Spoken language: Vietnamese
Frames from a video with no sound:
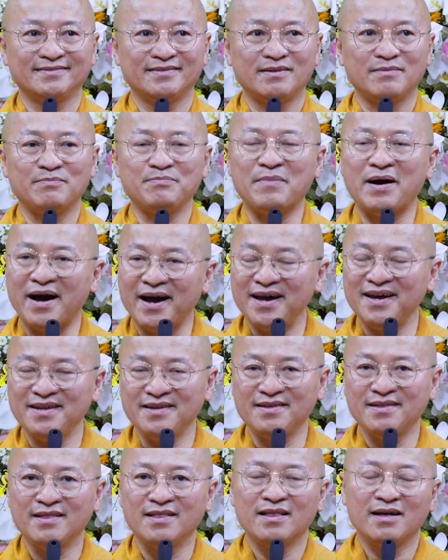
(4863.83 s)
bởi
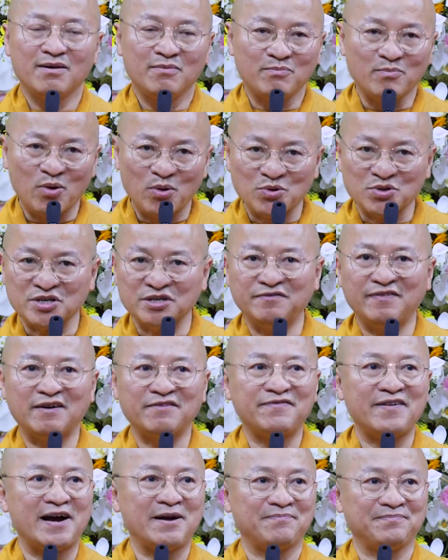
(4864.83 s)
mù chữ Phật
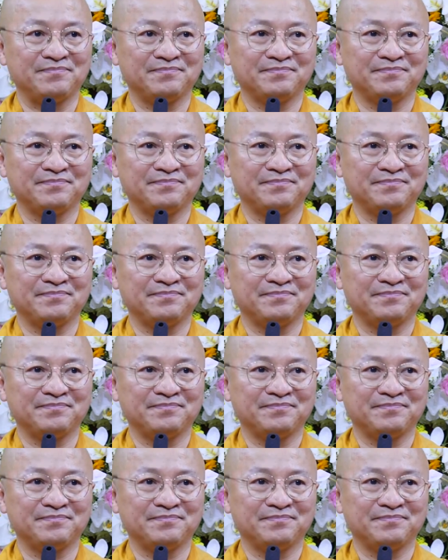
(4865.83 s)
pháp